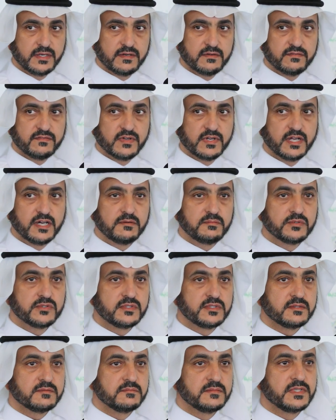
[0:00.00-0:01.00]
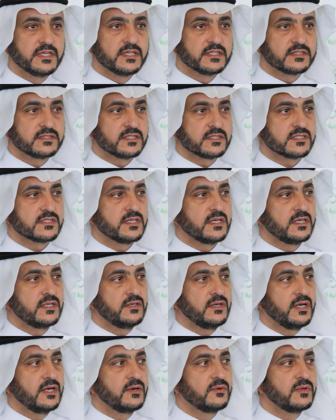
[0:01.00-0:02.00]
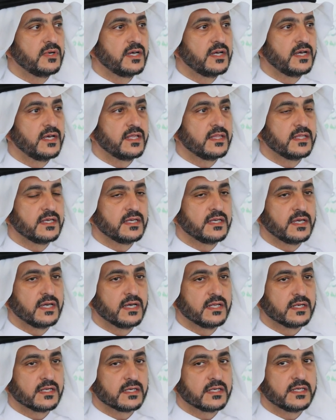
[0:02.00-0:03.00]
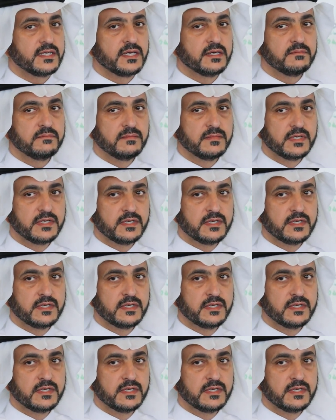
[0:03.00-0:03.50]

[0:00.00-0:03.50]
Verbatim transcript: فلا بد من التصالح حول هذه القيم